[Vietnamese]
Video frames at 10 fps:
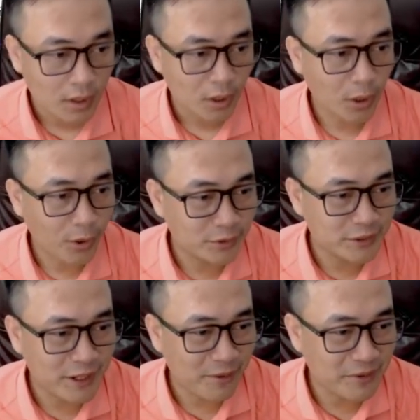Hello,
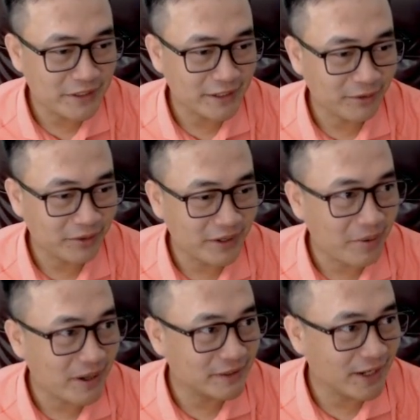xin chào quý anh chị nhà đầu tư đã
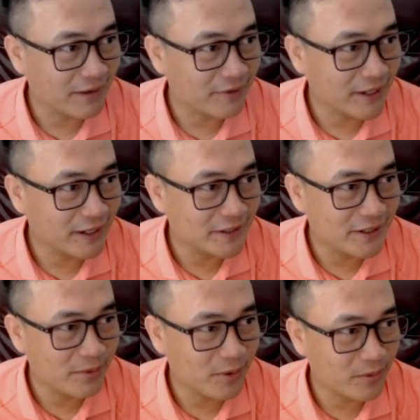quay trở lại với kênh
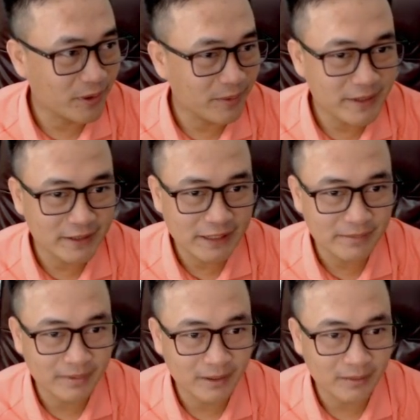Ichimoku Club nha anh
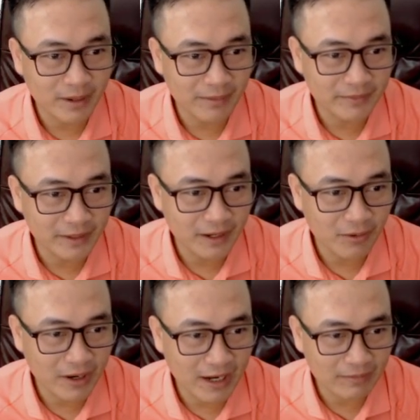chị. Mình là Ngọc Lâm thì à,
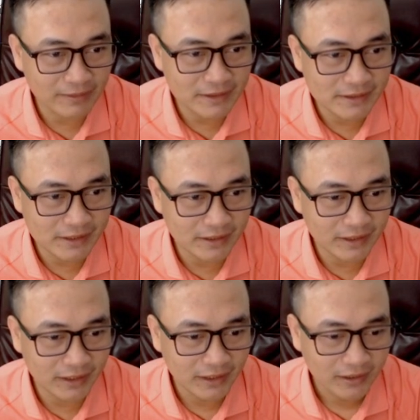quay lại với chương trình
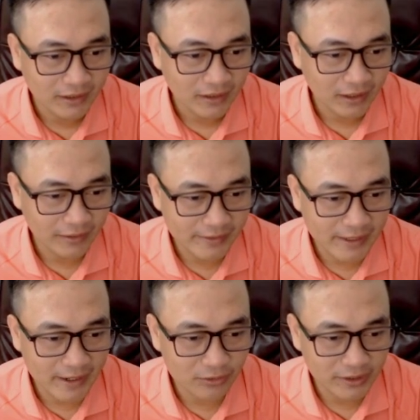à, à
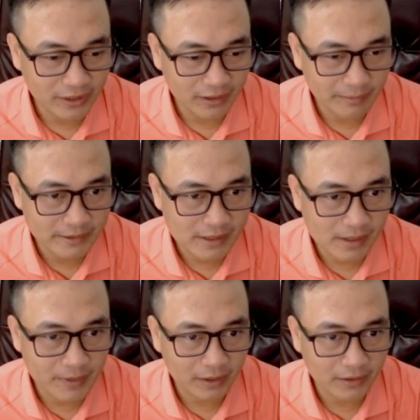video thì à, mình sẽ
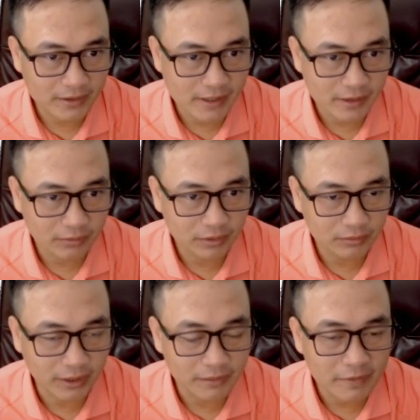cập nhật cho anh chị nhà đầu
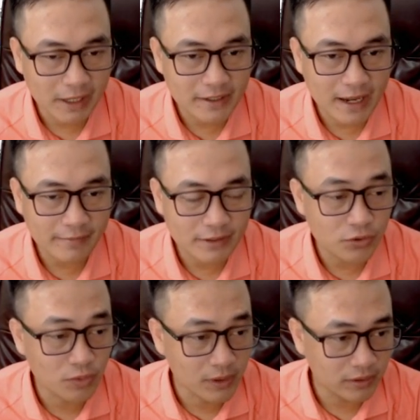tư tí và đánh giá về
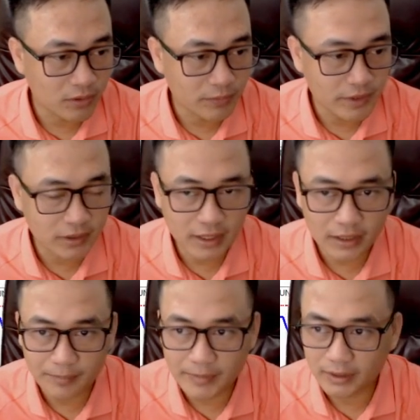xu hướng cũng như là
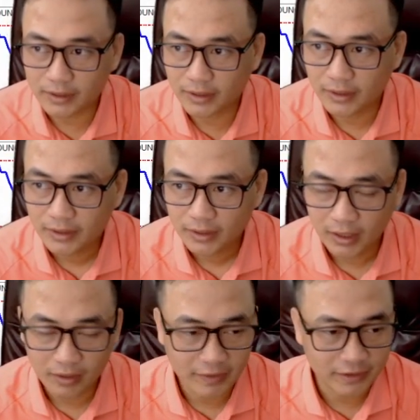cập nhật
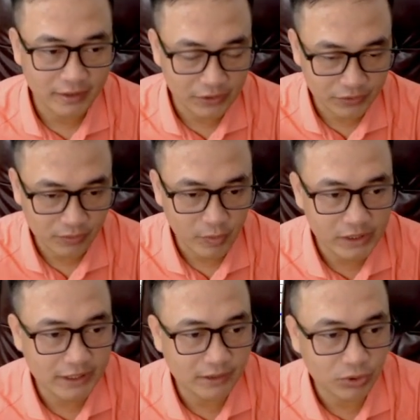à, về cái thị trường cho quý
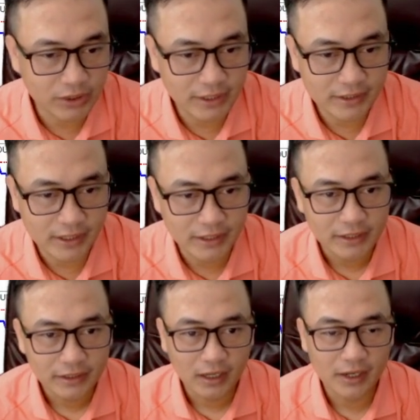anh chị nhà đầu tư nha anh chị.
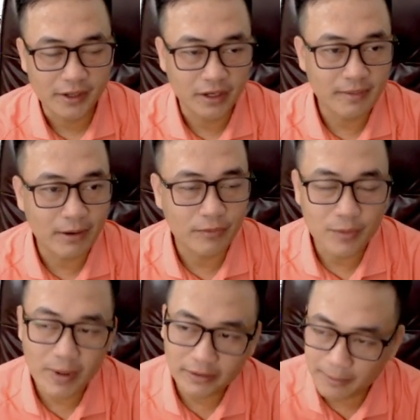À, những cái bạn cổ
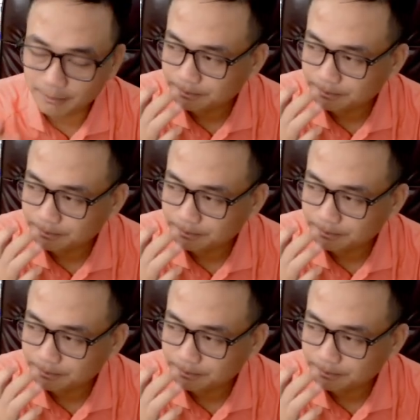phiếu quan tâm.